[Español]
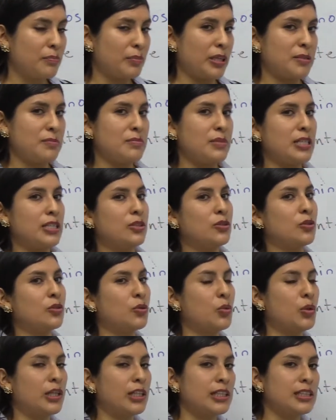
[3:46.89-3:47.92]
primero
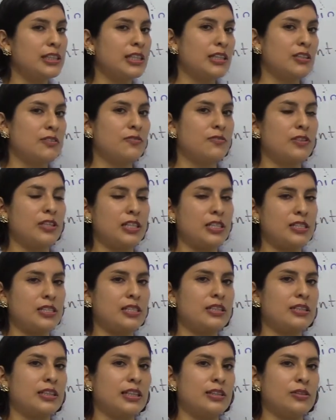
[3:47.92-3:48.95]
cuál es la
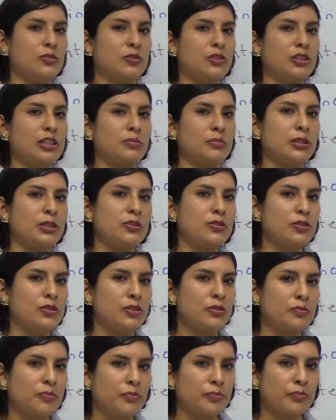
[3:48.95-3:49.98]
diferencia entre los términos?